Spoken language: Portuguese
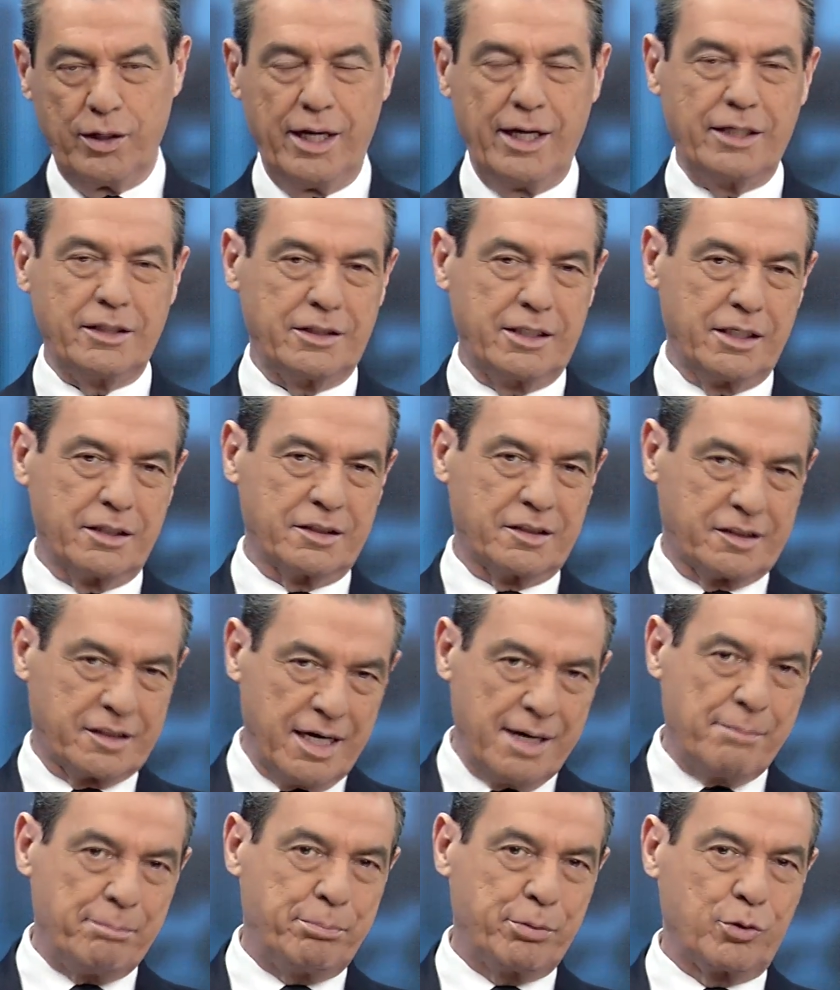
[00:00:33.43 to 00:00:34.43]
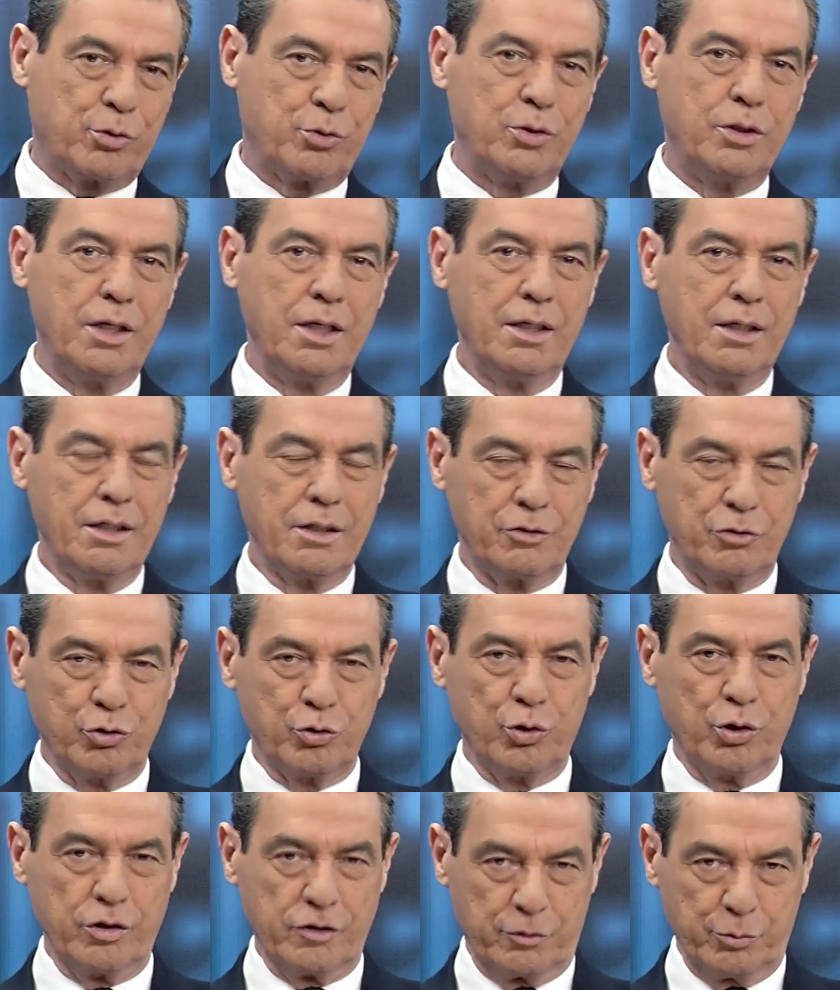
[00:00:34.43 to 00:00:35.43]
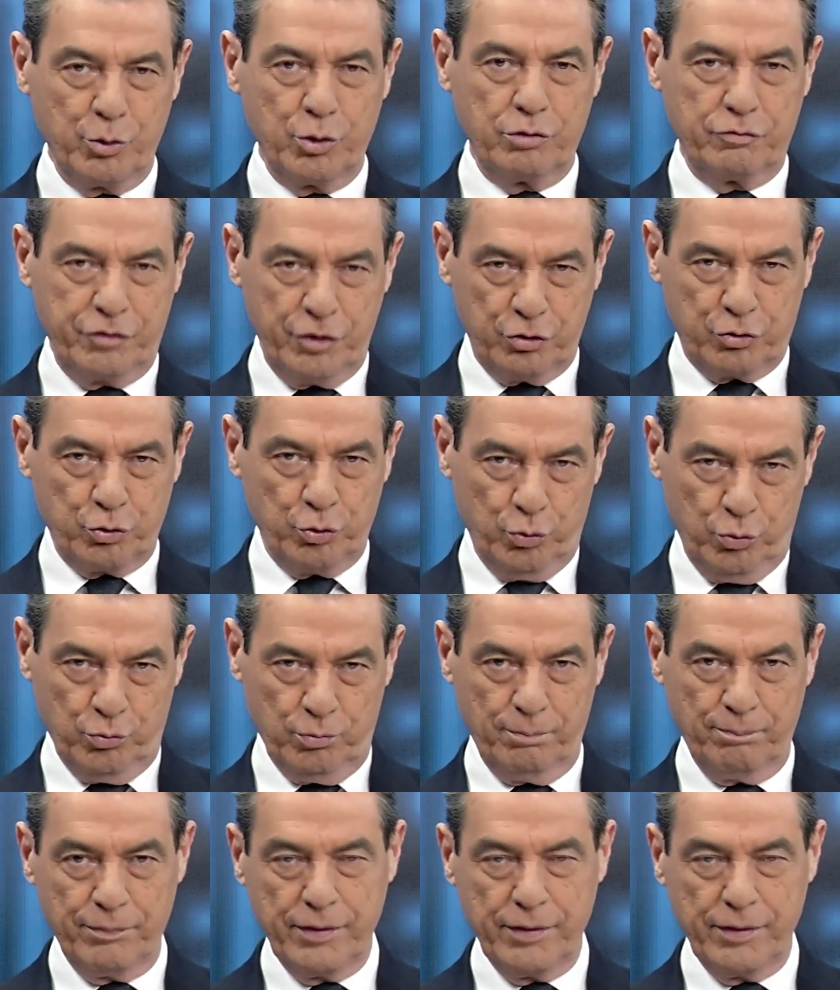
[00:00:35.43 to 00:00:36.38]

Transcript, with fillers: em dezembro de 2021.